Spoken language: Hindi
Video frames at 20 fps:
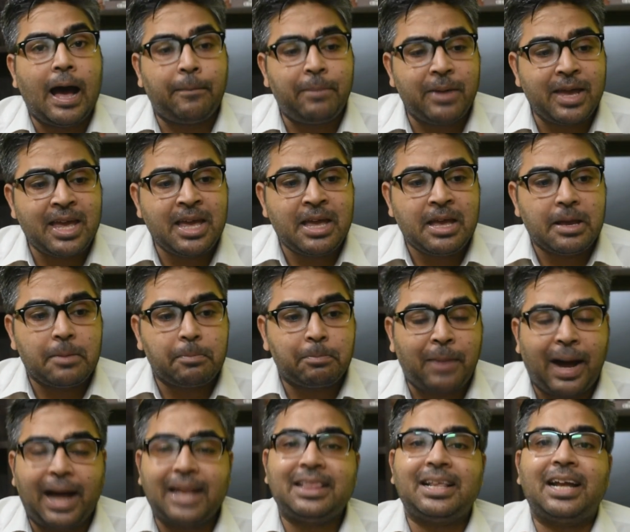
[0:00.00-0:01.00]
अभी
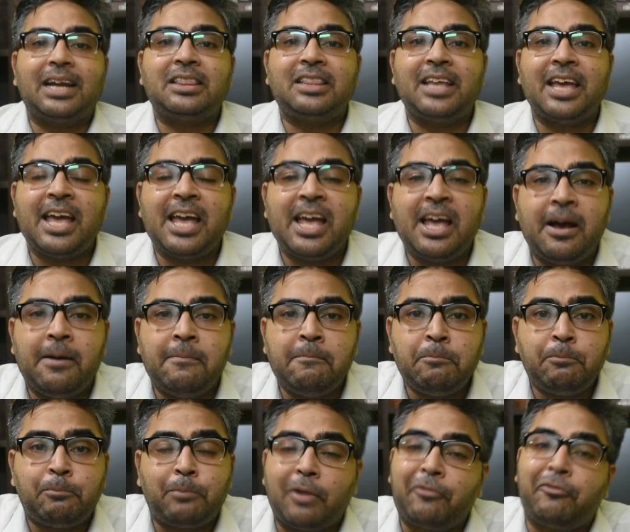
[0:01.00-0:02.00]
बात करते हैं
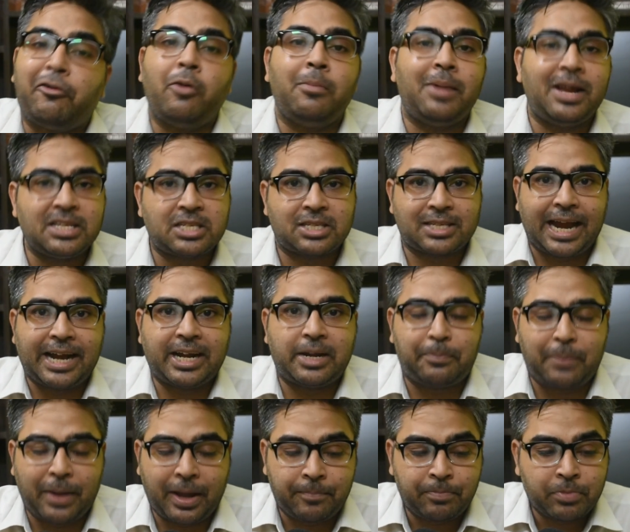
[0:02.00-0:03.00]
हम परफॉर्मेंस
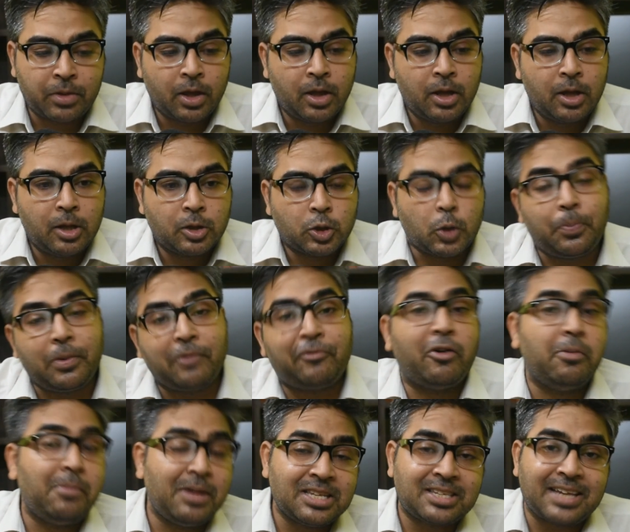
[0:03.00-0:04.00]
साइड पे तो
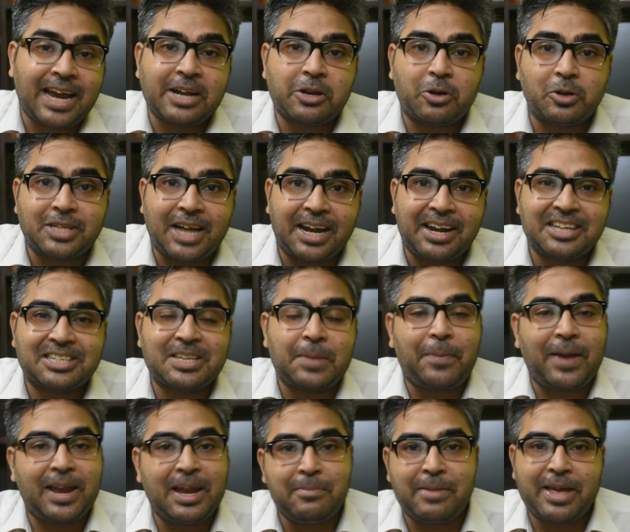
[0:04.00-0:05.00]
परफॉर्मेंस साइड को जानने से
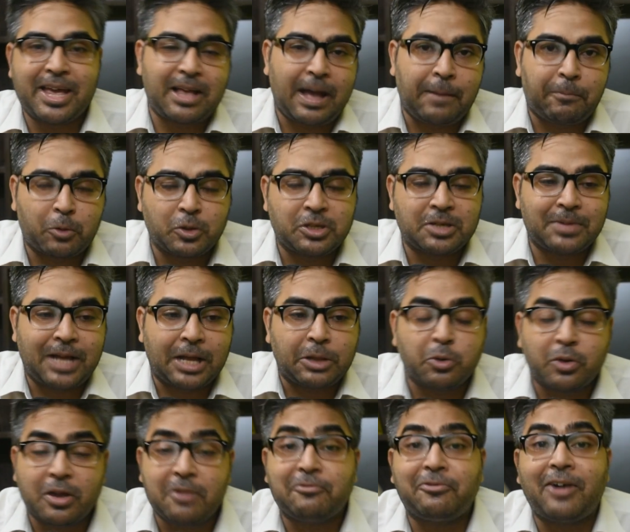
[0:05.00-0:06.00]
पहले मैं एक आपको चीज बता
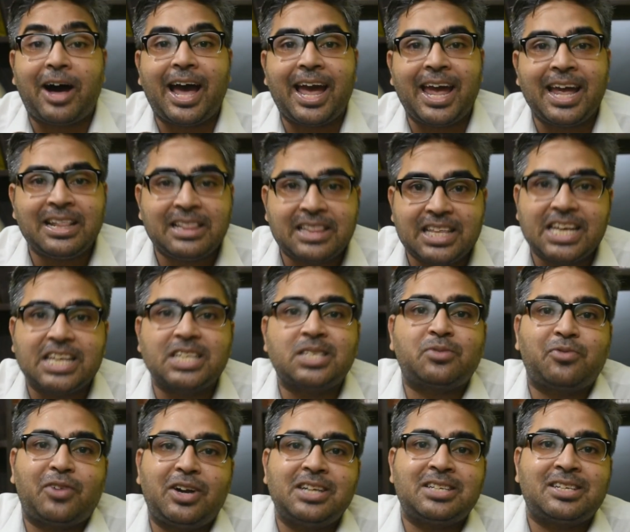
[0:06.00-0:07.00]
दूं कि वाई
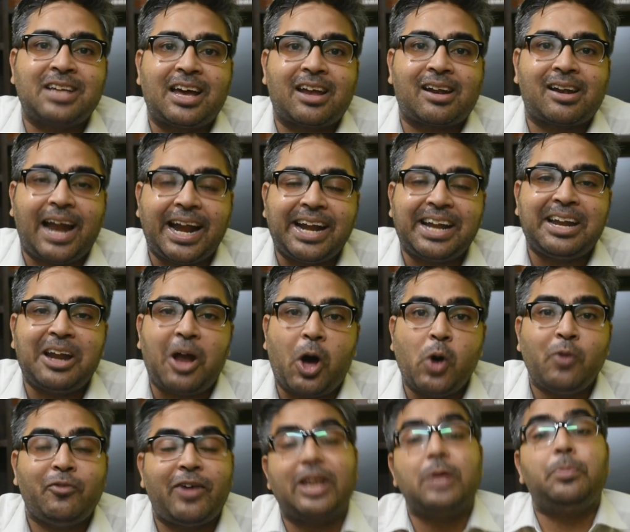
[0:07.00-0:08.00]
दीज फंड्स आर राइट
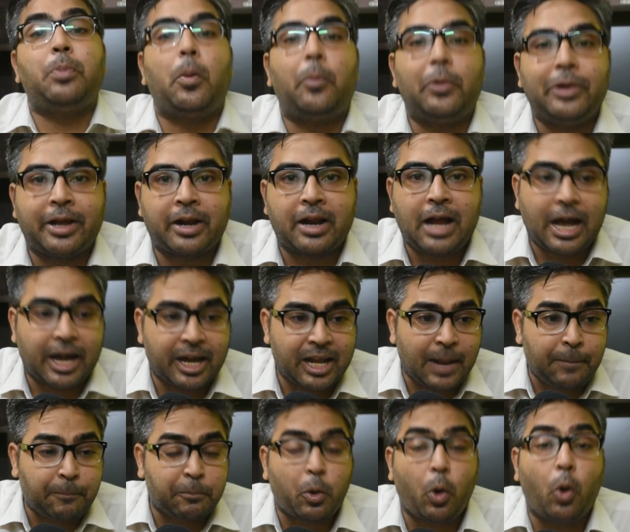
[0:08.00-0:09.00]
नाउ वेरी पॉपुलर
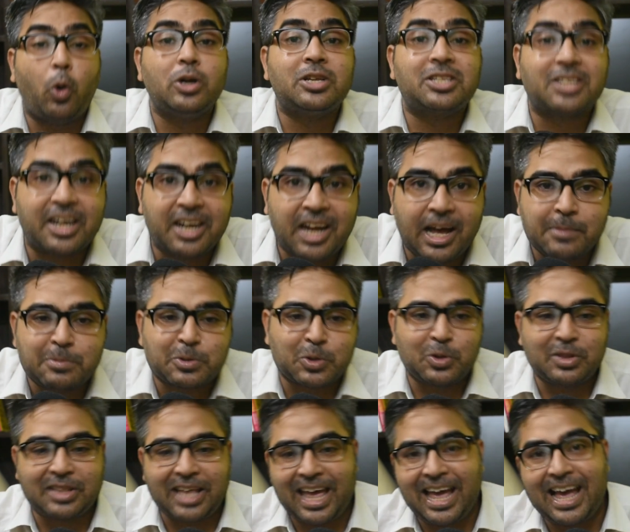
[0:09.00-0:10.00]
अगर आप कॉन्स का नाम
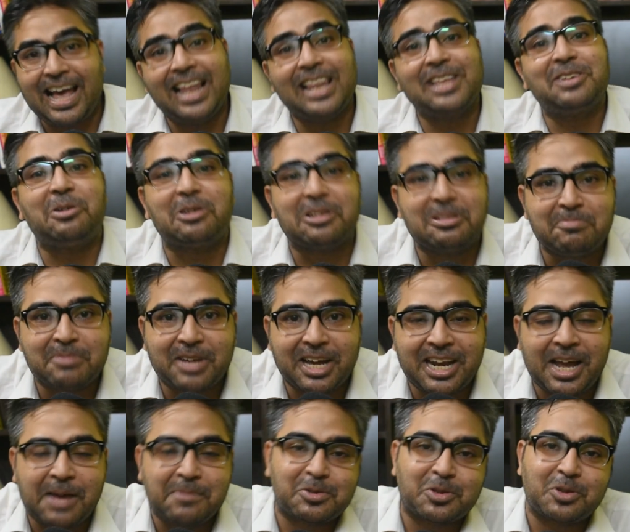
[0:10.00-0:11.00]
सुनते हैं एल्गोरिथम
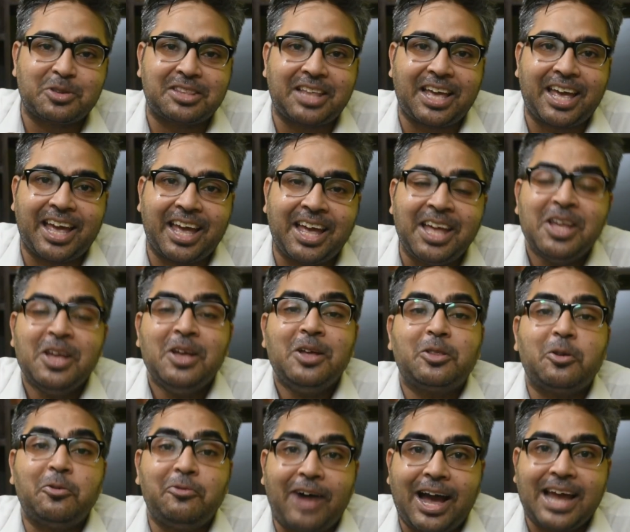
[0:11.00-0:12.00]
का नाम सुनते हैं
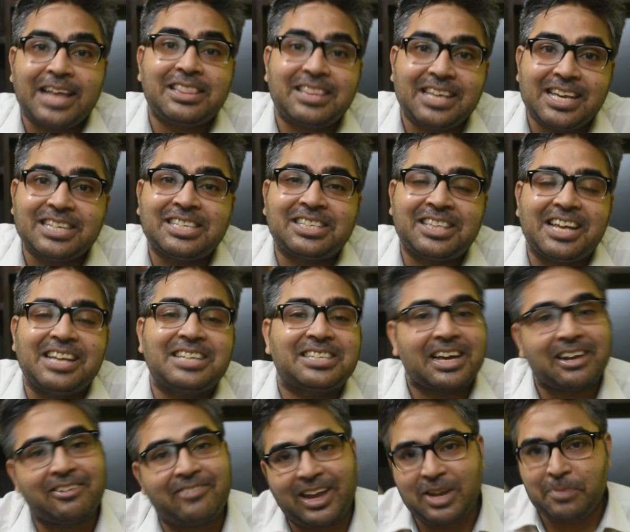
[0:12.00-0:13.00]
तो वाई दीज
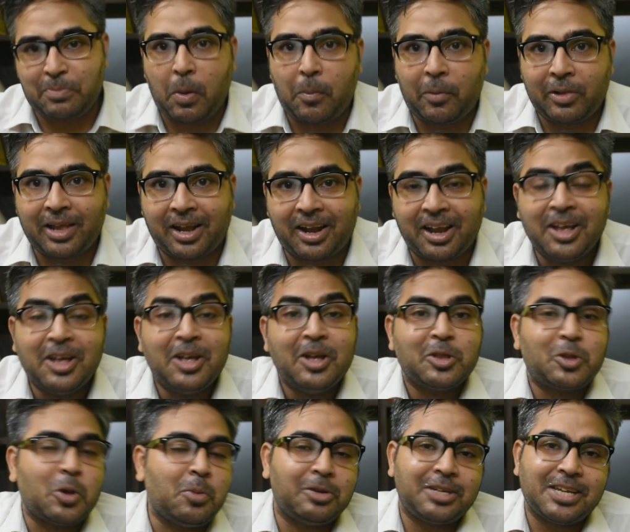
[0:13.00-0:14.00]
थिंग्स आर वेरी पॉपुलर
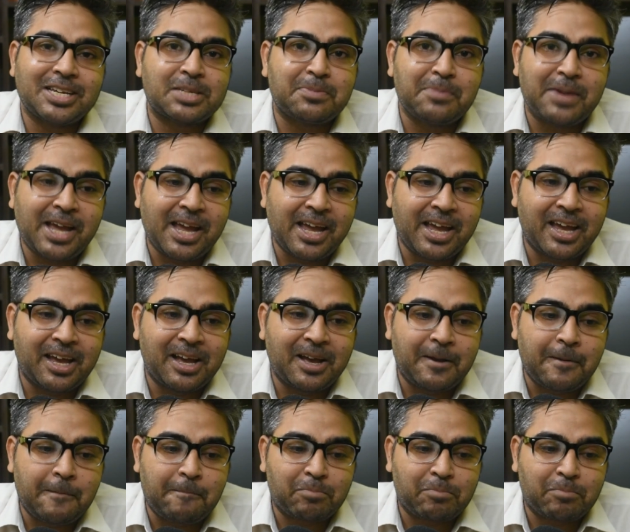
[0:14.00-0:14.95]
तो मुझे इसमें